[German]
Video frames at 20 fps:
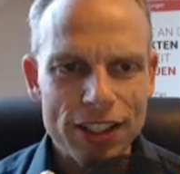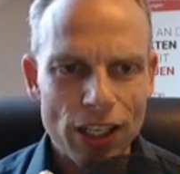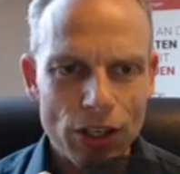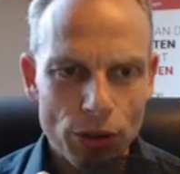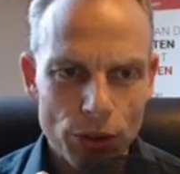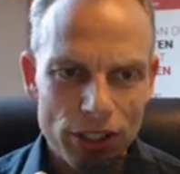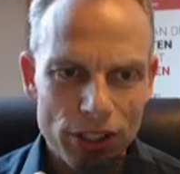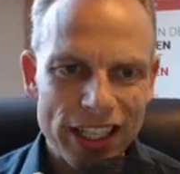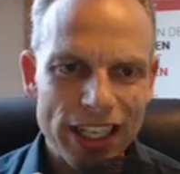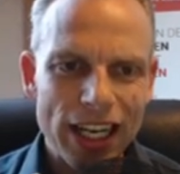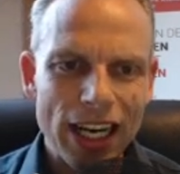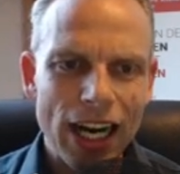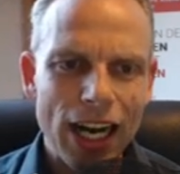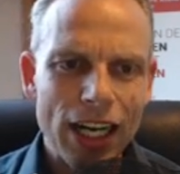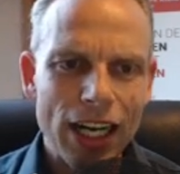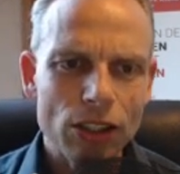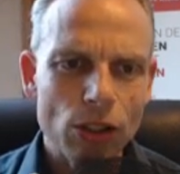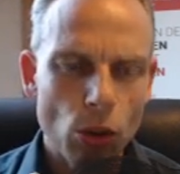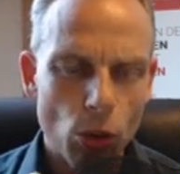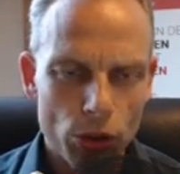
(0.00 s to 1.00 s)
Da können
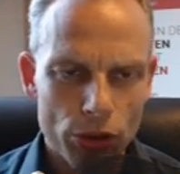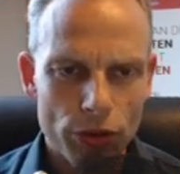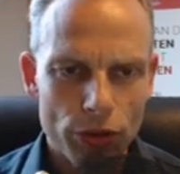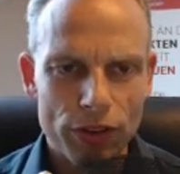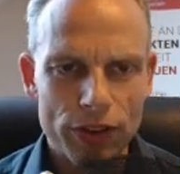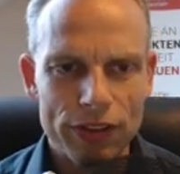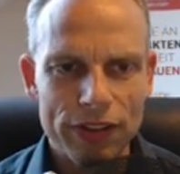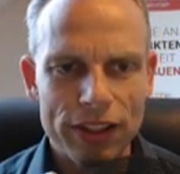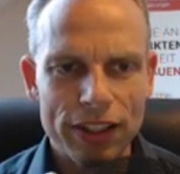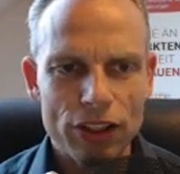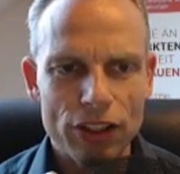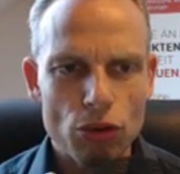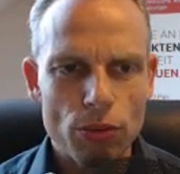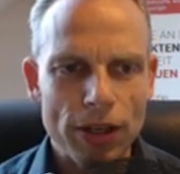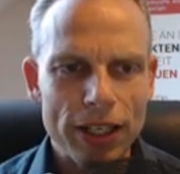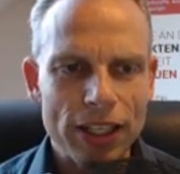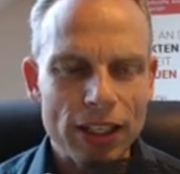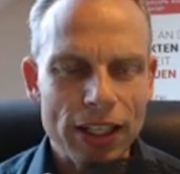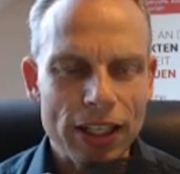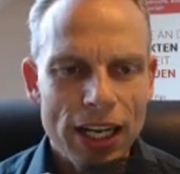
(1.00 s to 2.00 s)
gerade kurzfristige
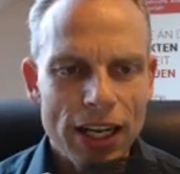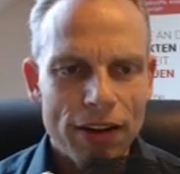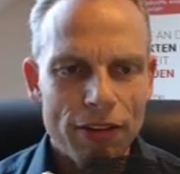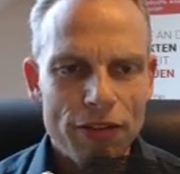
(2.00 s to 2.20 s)
Trader